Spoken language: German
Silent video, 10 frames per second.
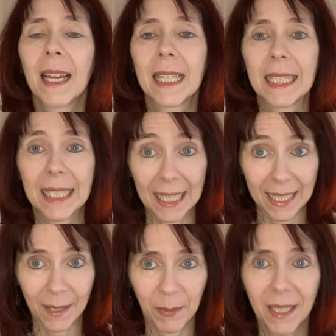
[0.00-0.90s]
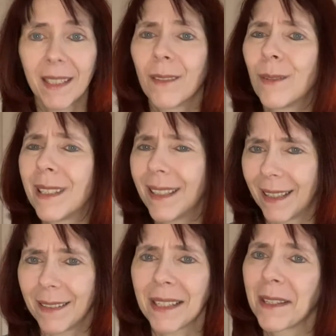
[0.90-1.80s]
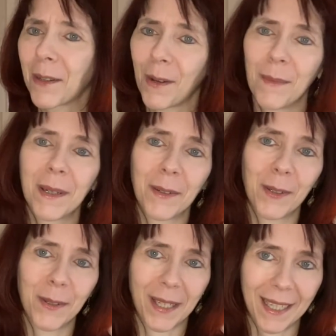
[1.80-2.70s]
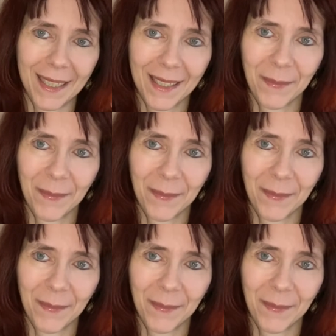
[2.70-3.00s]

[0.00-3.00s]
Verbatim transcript: Ja, das bin ich und ja, das ist auch immer noch korrekt.